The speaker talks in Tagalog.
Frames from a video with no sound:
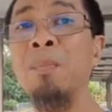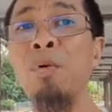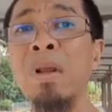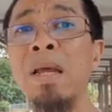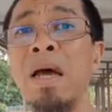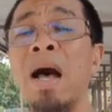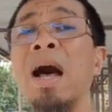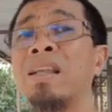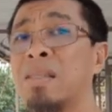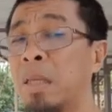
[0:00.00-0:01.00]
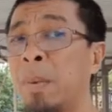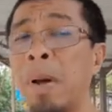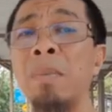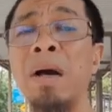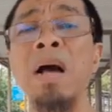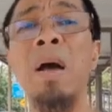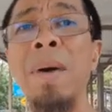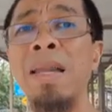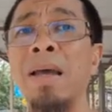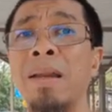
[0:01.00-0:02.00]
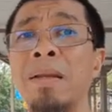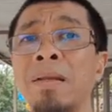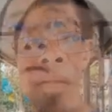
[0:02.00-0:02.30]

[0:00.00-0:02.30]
puri at sa iba pang mga kamalian.